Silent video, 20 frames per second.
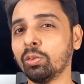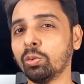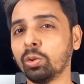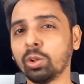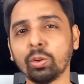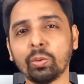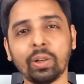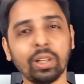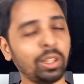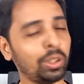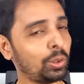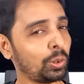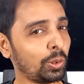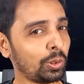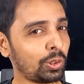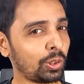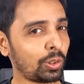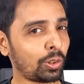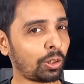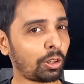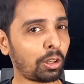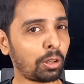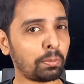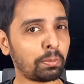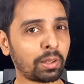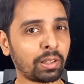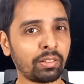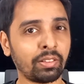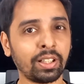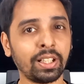ஒரு வாட்டி தோத்துட்டோனாலும்
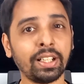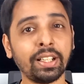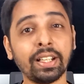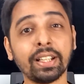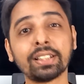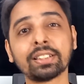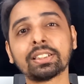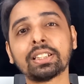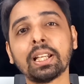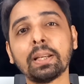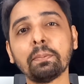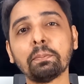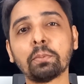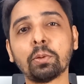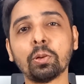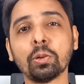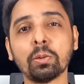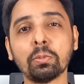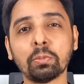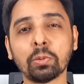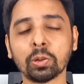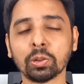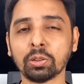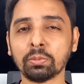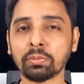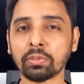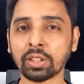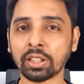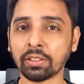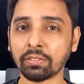பரவாயில்ல நெக்ஸ்ட் டைம்
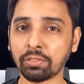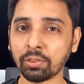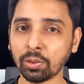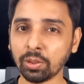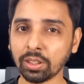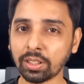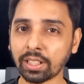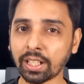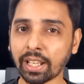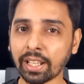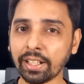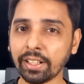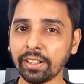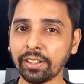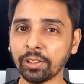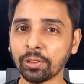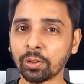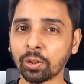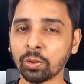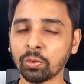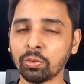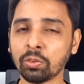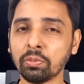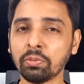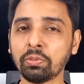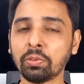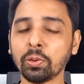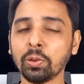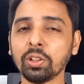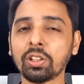போகும்போதும் அந்த ஃபுல் கிளாரிட்டியோடவும்
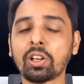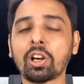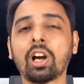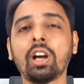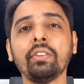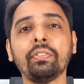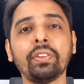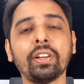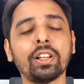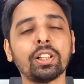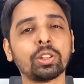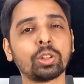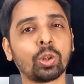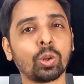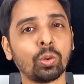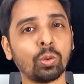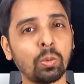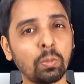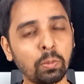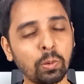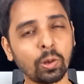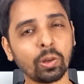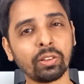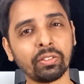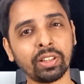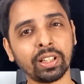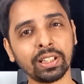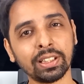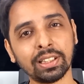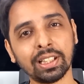ஃபுல் கான்ஃபிடென்ஸோடவும் போக
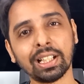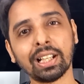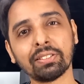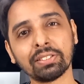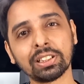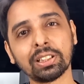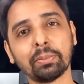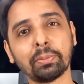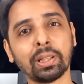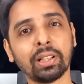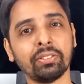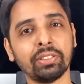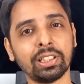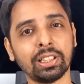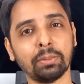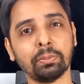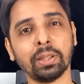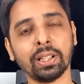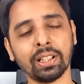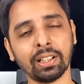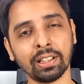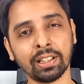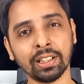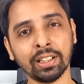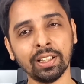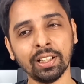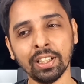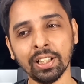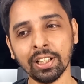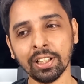வேண்டியது தான் அவசியமான விஷயமாக
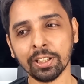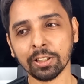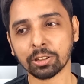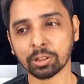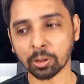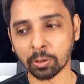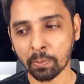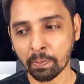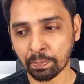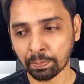இருக்குது ஸோ